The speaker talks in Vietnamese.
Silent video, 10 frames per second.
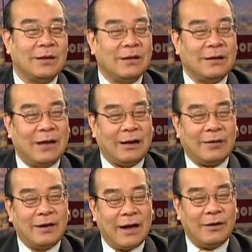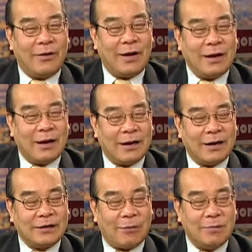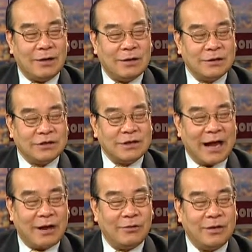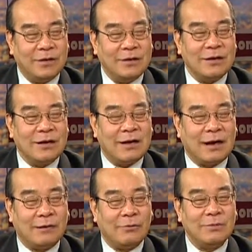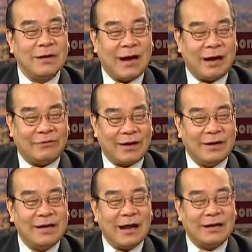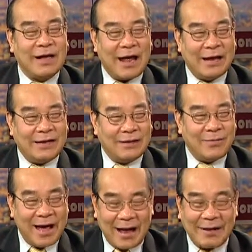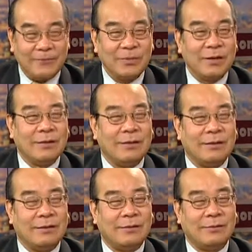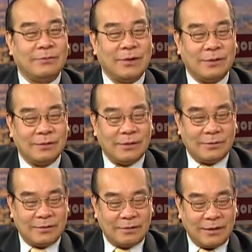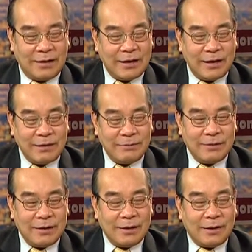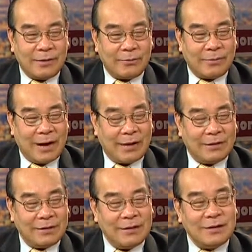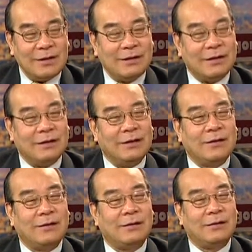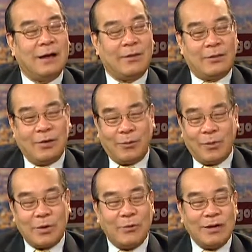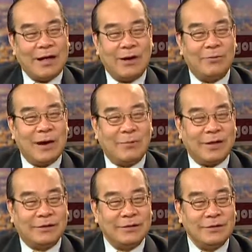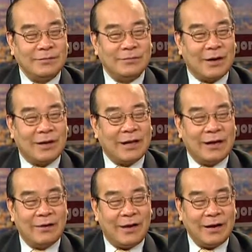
là có thể nói là cái trọng lượng cái sức nặng của nước Đức là đúng ra là phải đứng hàng thứ hai thứ ba ờ, ờ, trên thế giới mà nước Đức thì là còn là một cái quốc gia cũng đang bành trướng mà có thể nói